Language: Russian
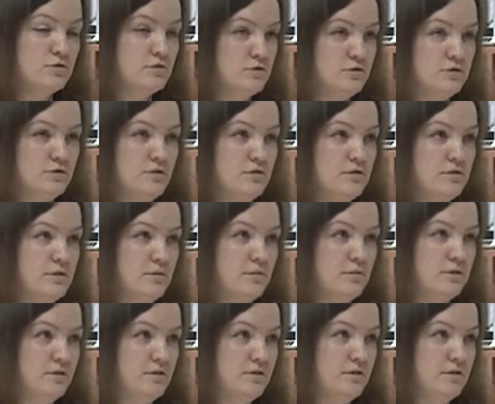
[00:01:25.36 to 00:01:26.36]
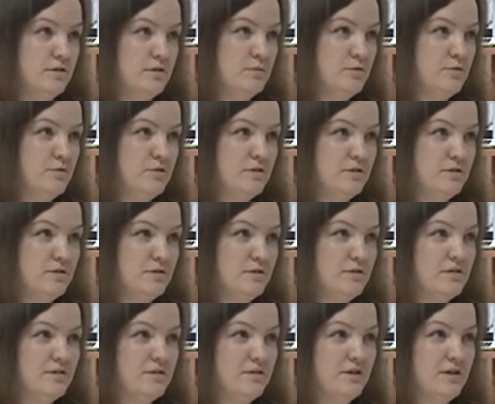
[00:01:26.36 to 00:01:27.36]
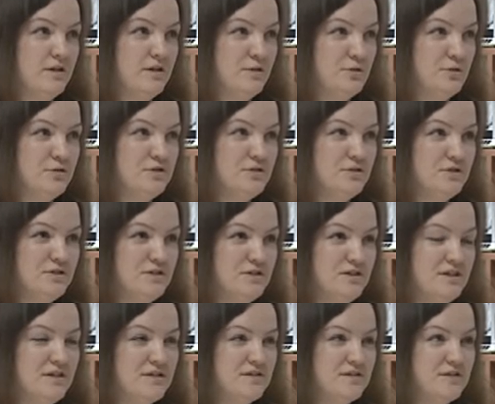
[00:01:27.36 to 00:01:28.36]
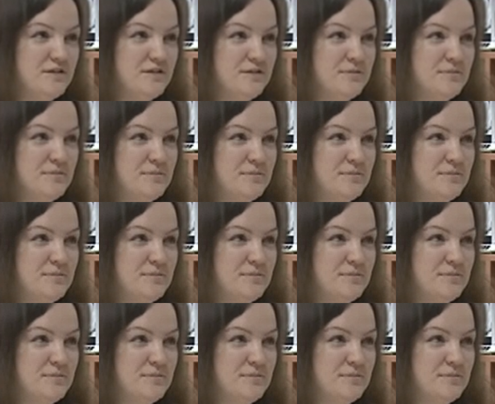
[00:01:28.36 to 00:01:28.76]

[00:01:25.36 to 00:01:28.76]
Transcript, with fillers: Очень разнообразная работа, очень интересная.